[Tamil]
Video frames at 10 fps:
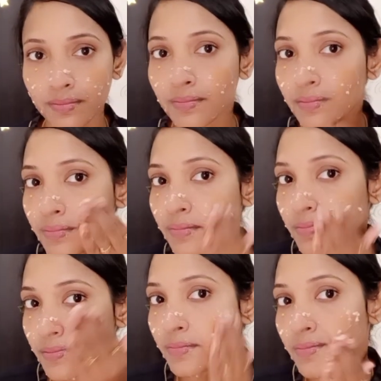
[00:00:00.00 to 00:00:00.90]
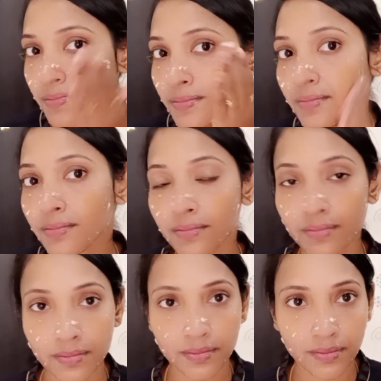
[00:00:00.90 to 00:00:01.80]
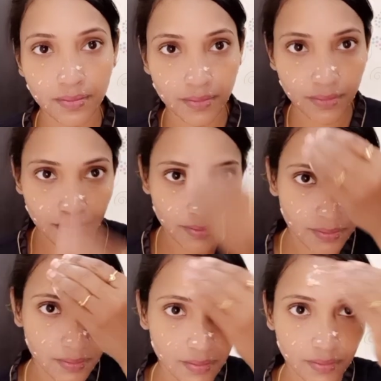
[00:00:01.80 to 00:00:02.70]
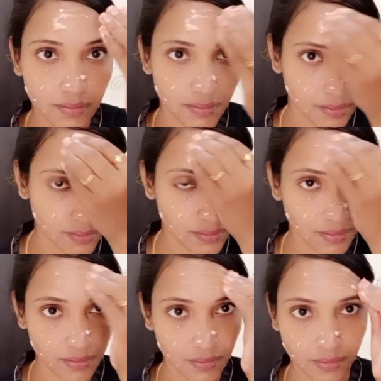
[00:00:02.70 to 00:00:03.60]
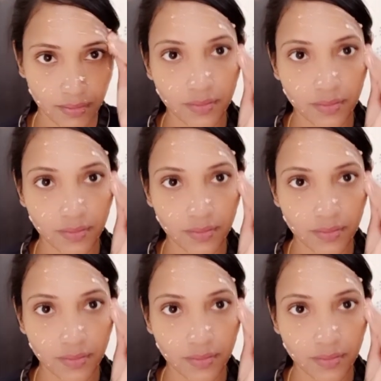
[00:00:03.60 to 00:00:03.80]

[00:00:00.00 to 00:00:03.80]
இதில் இருக்க ஓட்ஸ் வந்து நல்ல க்ளோவிங்காக உள்ள ஸ்க்ரப்பிங் தான்